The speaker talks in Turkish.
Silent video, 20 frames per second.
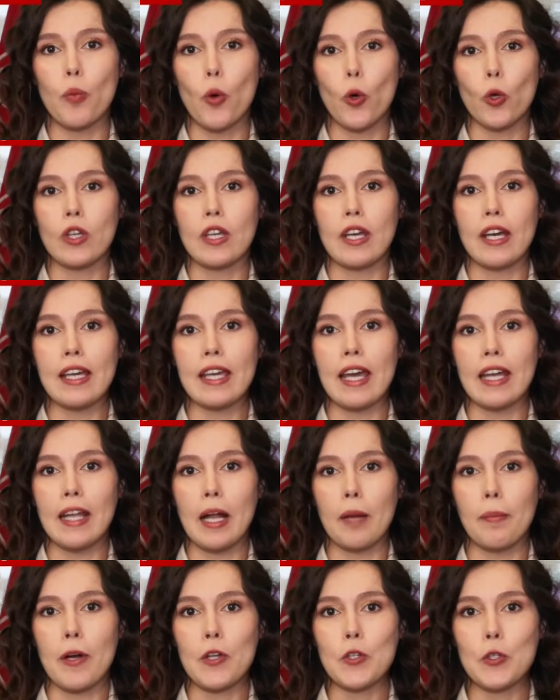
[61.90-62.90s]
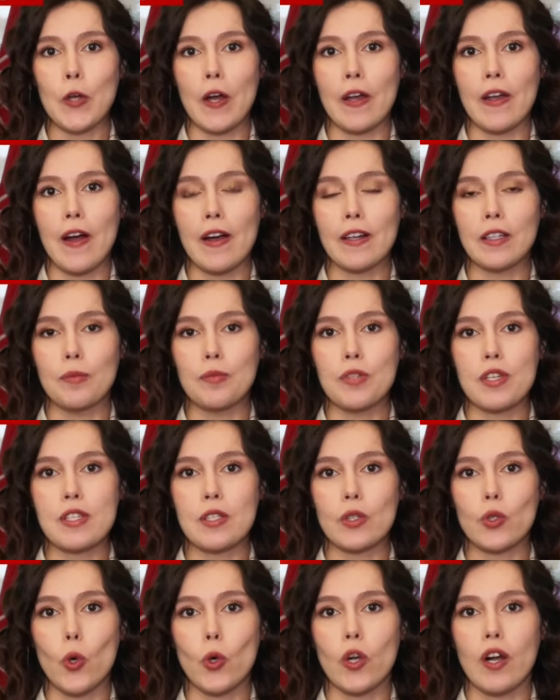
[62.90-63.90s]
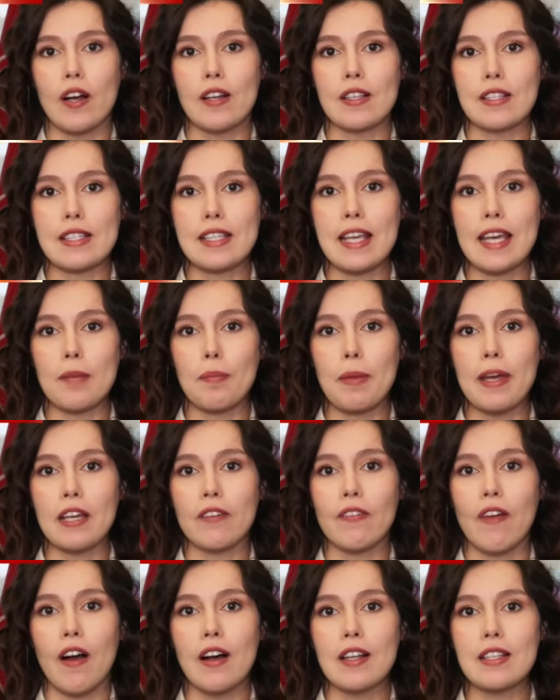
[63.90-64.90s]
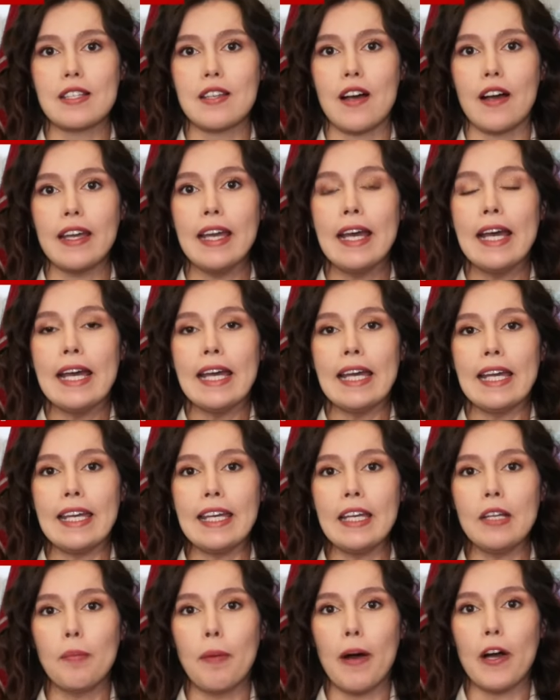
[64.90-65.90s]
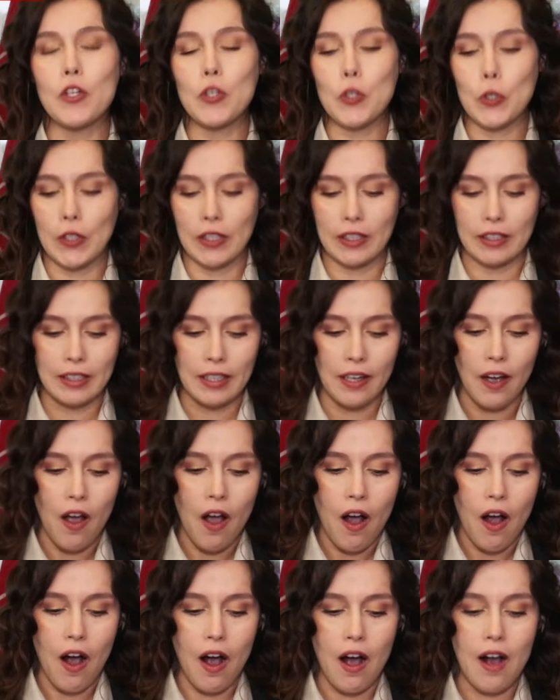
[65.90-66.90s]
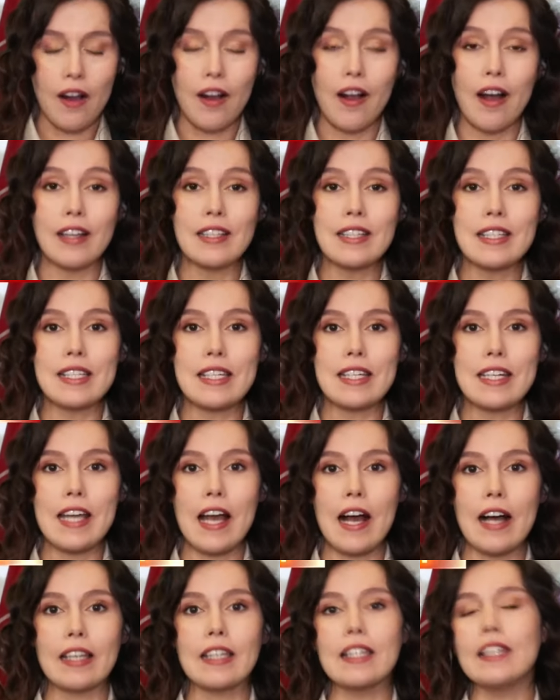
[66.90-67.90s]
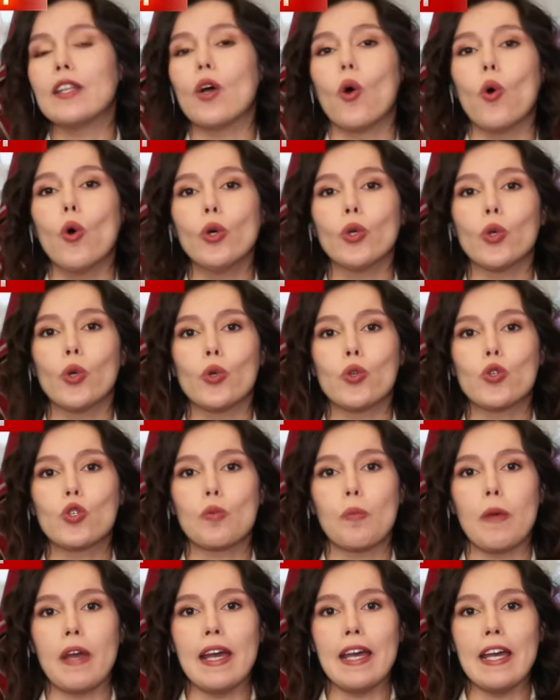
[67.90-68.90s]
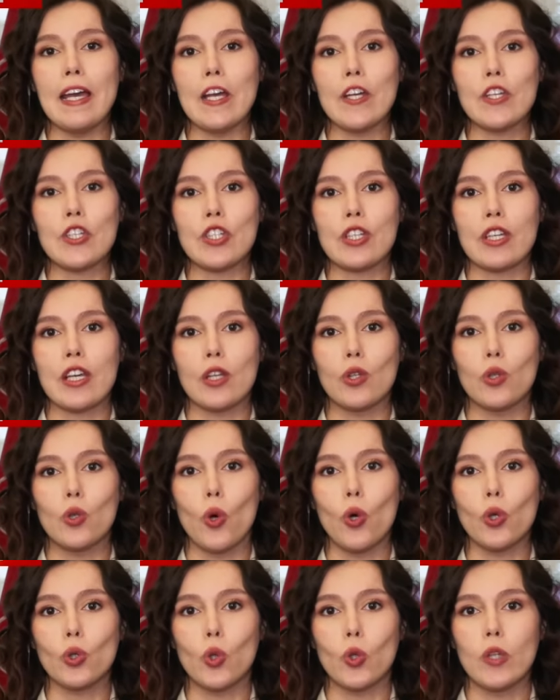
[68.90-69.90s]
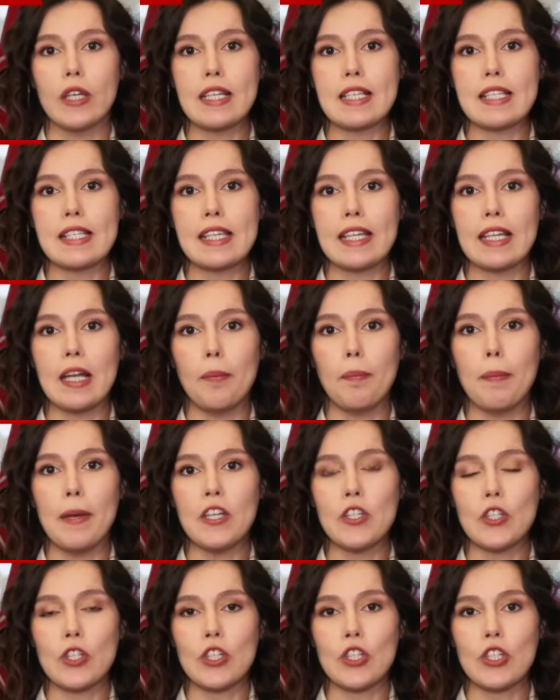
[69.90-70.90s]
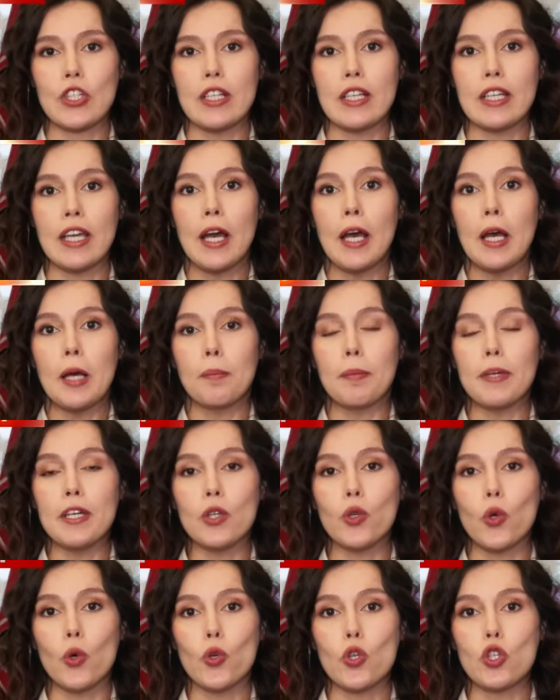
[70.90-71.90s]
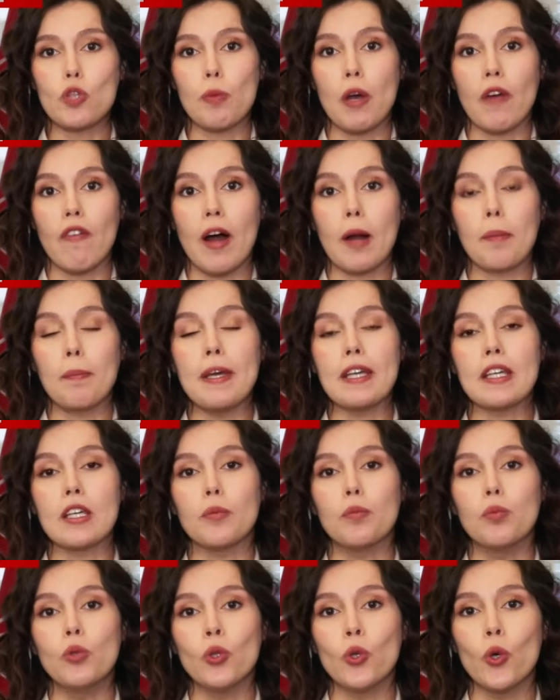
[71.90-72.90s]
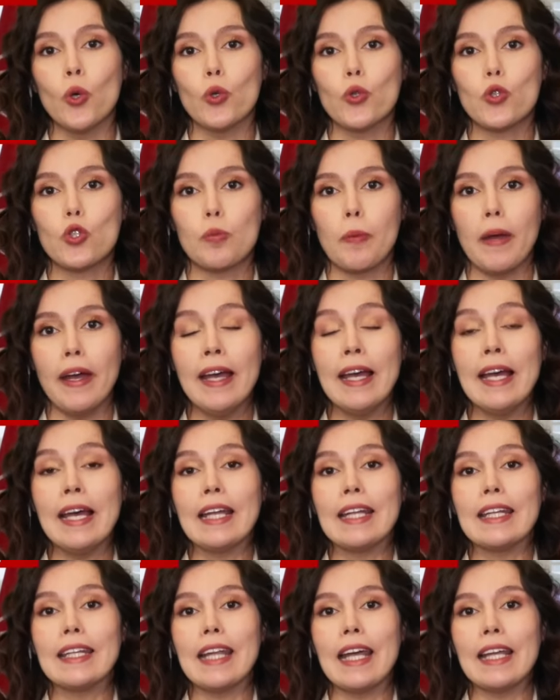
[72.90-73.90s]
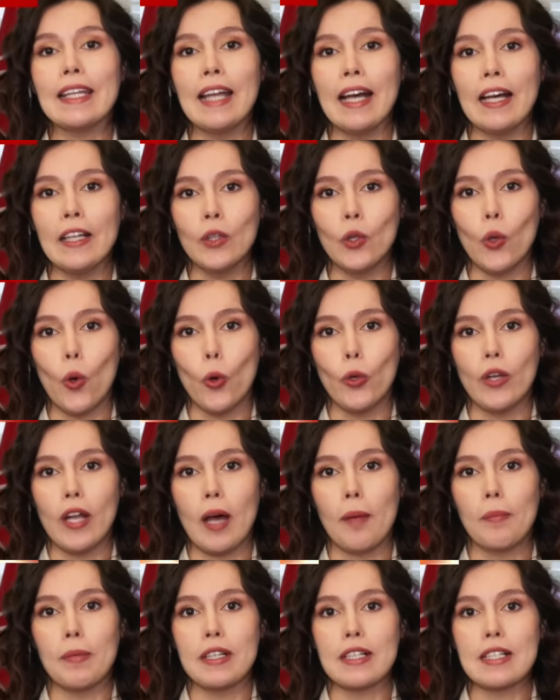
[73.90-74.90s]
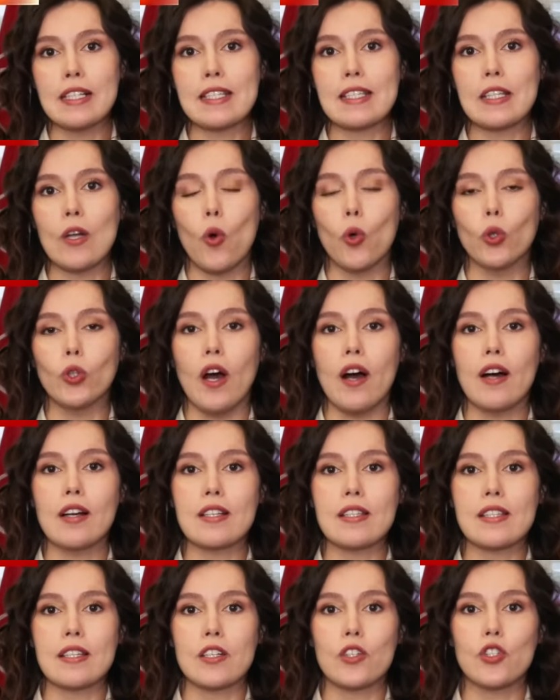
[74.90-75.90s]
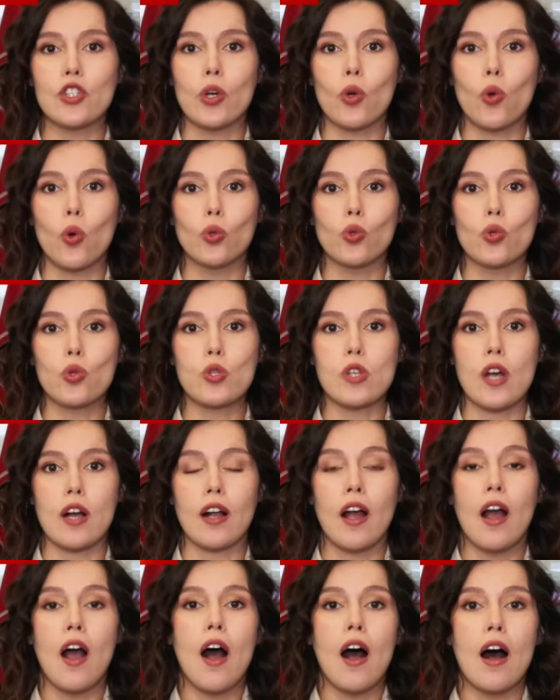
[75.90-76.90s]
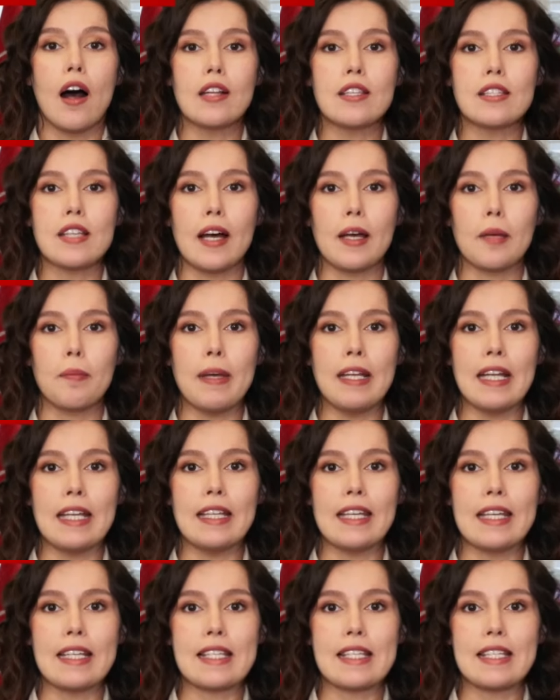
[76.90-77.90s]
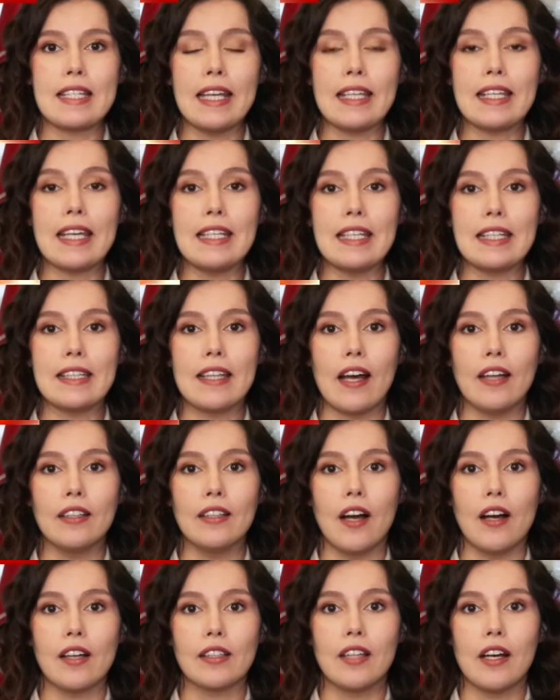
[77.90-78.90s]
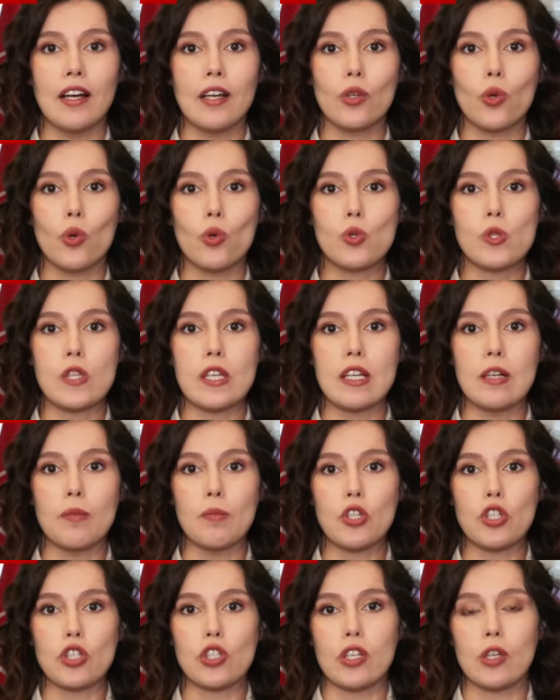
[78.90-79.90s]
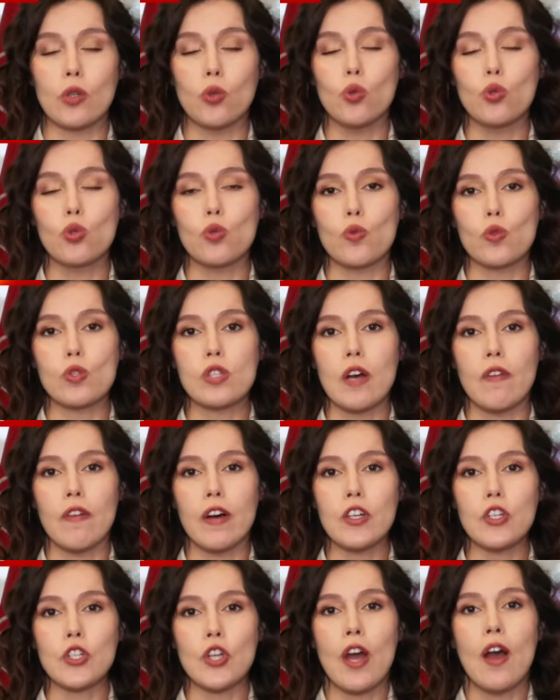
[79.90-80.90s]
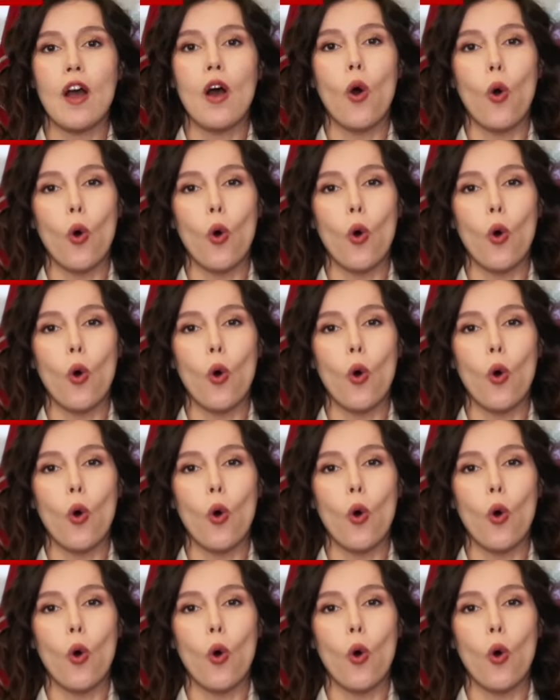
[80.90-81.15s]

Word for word: Böke, Genel Başkan Yardımcısı Gökhan Zeyn Zeybek ve Hatay İl Başkanı Hakan Tiryaki de o görüşmeye eşlik ediyor. Dolayısıyla 5 kişilik bir görüşme var. Peki bu görüşme neden önemli? Hızla ona aktaracak olursak Hatay Belediyesi'ne yeniden aday gösterilmişti Lütfü Savaş.